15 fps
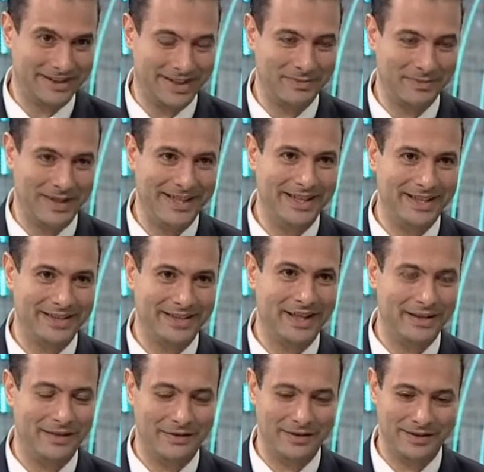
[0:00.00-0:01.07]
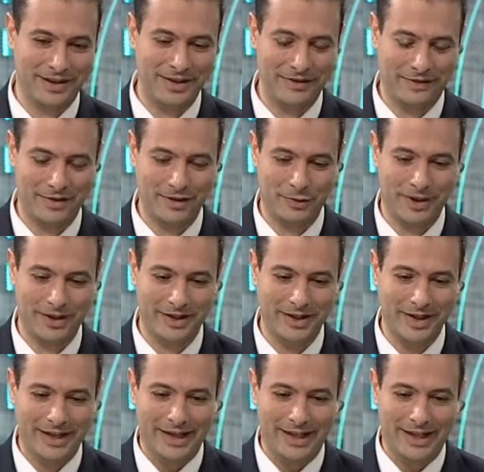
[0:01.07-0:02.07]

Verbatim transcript: التطبيقيه طريف ظريفه شوي